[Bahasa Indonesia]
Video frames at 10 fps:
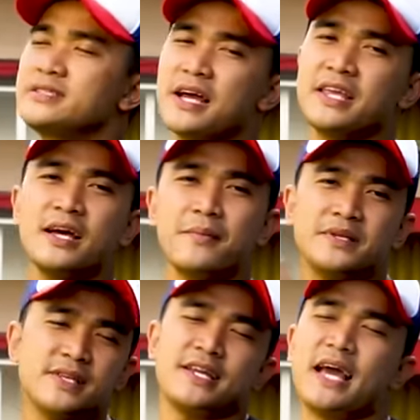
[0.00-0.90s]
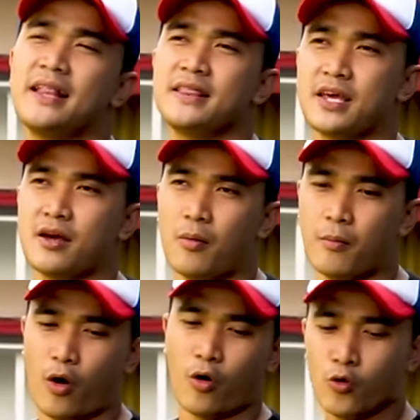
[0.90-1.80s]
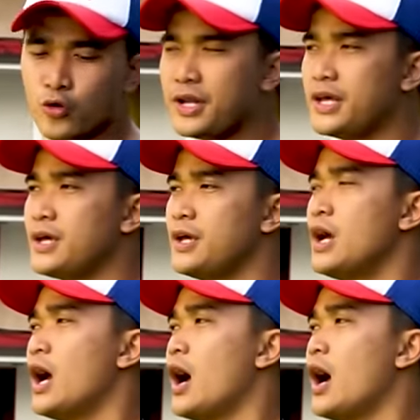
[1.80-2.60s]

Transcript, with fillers: lensanya bisa diganti. Mau kuning,